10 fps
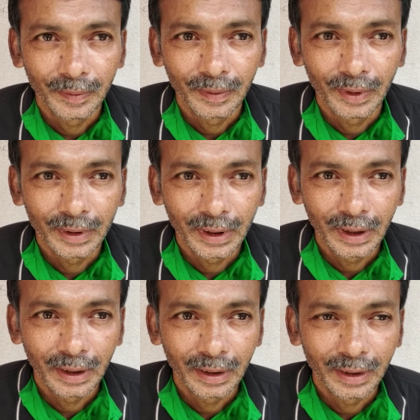বংশে
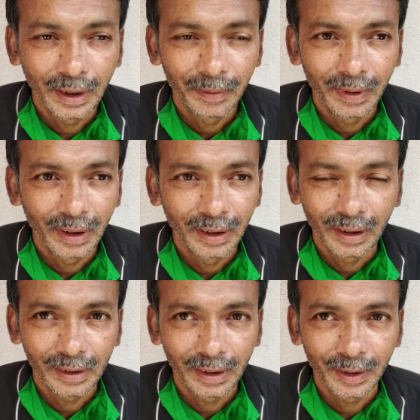টিভি না
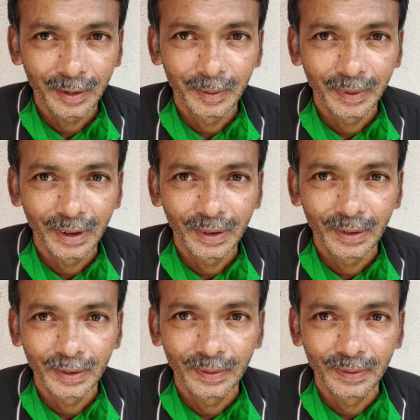সেরকম কিছু
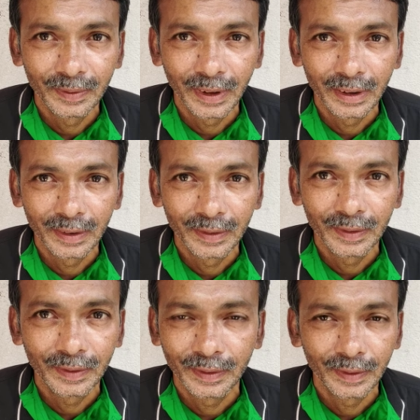বংশের কারোর
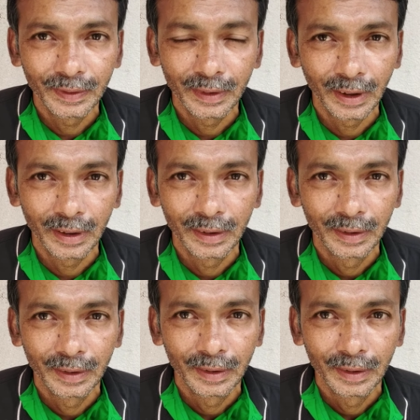টিভি ছিল না
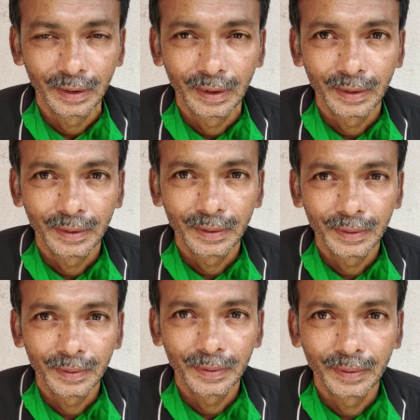
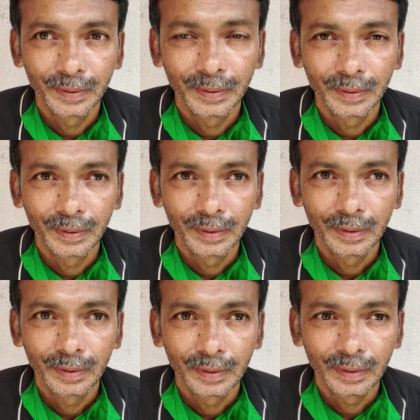বেড়াতে ভালোবাসো
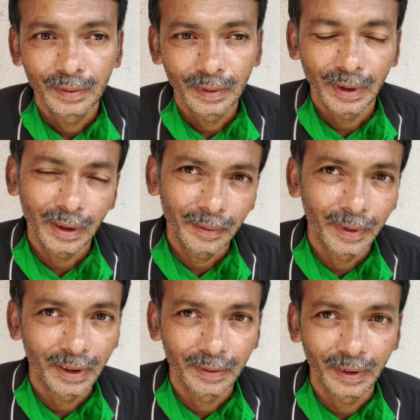হ্যাঁ
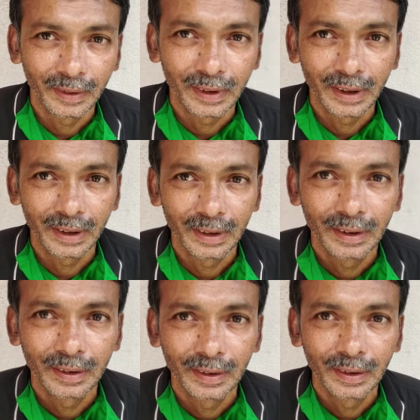বেড়াতে কুকুর টুকুর
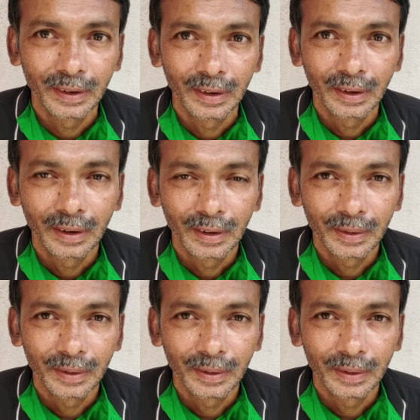দেখলে ভয় লাগে